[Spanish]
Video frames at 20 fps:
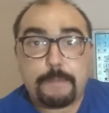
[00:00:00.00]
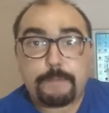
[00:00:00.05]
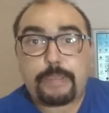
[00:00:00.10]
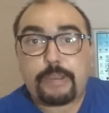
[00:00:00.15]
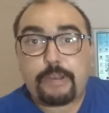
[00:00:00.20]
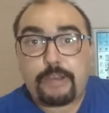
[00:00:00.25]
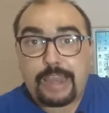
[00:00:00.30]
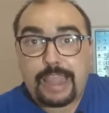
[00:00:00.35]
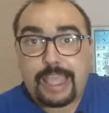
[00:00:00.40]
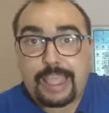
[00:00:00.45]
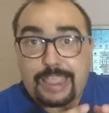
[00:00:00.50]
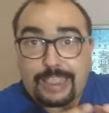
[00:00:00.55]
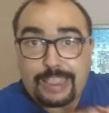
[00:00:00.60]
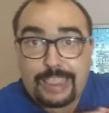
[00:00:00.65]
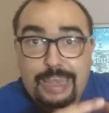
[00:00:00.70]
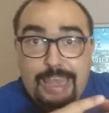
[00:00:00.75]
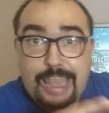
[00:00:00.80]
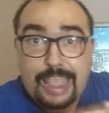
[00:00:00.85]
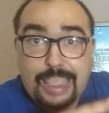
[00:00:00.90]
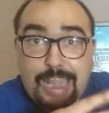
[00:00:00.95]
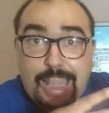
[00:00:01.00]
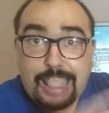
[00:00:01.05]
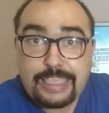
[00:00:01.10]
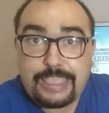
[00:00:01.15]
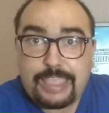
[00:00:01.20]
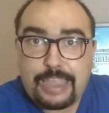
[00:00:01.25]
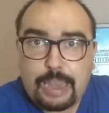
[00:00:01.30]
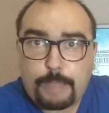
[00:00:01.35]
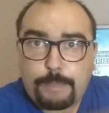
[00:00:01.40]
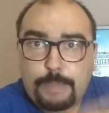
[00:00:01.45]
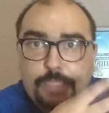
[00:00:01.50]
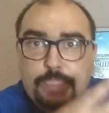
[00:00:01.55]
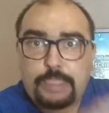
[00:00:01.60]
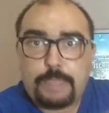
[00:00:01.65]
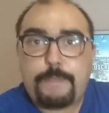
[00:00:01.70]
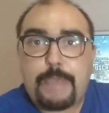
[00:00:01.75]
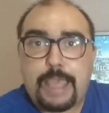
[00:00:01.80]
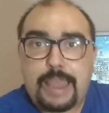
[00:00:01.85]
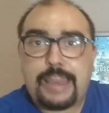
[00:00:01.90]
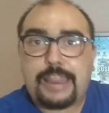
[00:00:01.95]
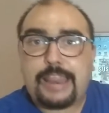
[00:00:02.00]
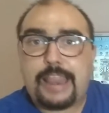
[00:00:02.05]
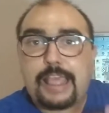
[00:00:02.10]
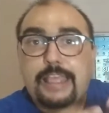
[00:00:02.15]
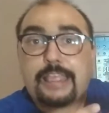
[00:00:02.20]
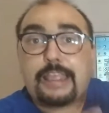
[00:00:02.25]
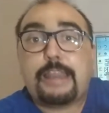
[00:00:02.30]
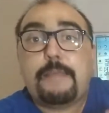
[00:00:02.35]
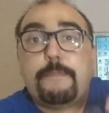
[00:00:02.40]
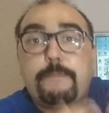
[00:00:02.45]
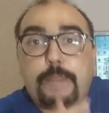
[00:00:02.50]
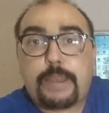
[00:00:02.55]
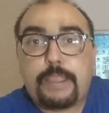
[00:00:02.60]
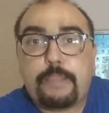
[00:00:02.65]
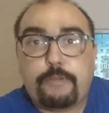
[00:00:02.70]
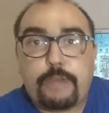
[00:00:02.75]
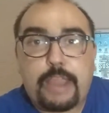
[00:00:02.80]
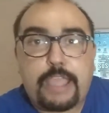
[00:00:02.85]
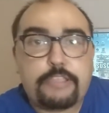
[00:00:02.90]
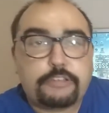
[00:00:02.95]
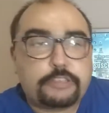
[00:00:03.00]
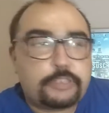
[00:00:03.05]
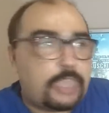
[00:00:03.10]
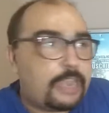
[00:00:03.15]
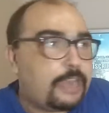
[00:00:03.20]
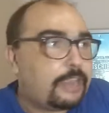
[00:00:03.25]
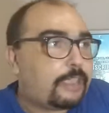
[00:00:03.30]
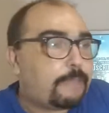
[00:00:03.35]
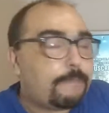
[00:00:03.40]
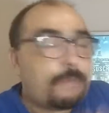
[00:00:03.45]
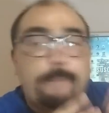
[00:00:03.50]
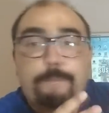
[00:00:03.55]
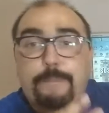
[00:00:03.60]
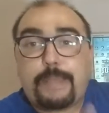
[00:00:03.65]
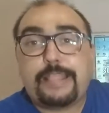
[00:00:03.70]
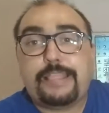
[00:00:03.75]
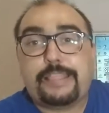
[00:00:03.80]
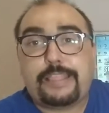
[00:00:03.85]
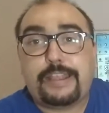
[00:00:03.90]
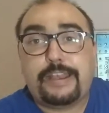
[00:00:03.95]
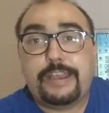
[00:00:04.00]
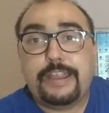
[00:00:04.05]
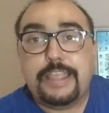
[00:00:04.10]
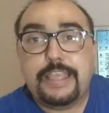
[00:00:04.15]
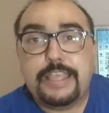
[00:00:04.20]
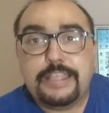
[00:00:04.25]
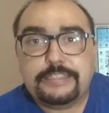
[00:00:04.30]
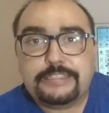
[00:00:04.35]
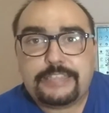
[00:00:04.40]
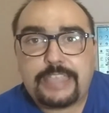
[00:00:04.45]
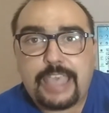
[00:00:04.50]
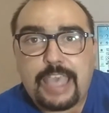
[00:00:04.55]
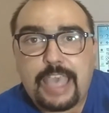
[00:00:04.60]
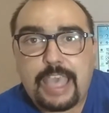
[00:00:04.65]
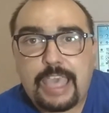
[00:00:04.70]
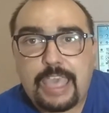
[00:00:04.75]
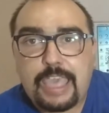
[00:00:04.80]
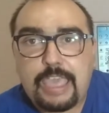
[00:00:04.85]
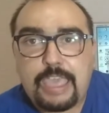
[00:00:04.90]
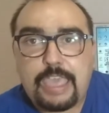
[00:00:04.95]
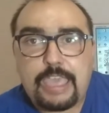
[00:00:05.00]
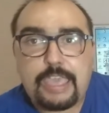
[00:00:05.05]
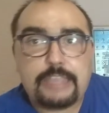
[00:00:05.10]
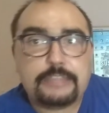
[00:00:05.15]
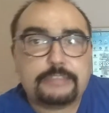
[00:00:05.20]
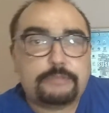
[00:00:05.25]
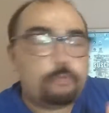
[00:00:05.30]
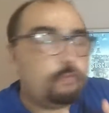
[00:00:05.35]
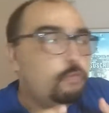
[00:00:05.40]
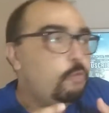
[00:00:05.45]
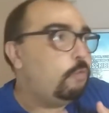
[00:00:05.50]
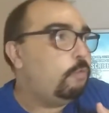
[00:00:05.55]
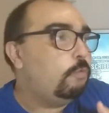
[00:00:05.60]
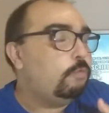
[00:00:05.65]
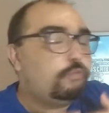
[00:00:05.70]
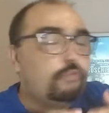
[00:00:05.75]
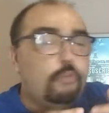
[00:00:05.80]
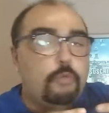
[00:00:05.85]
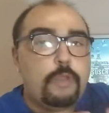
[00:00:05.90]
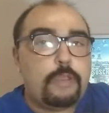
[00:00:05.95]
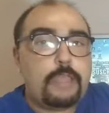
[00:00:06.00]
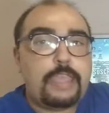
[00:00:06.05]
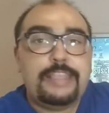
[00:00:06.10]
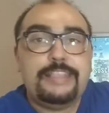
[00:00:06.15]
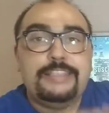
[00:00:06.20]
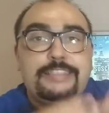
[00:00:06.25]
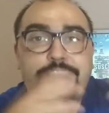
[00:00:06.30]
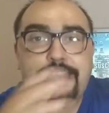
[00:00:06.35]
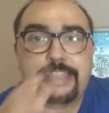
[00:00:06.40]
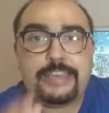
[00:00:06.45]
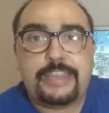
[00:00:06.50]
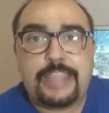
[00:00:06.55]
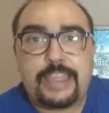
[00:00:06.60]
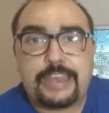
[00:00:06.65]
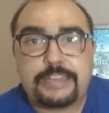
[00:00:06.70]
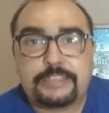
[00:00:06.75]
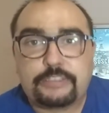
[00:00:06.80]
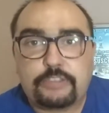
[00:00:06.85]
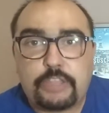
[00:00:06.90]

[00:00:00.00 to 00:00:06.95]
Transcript: Pero en la, en la grande, en la principal, en la gran película, ellos quieren que Black Panther sea eh, su, su insignia en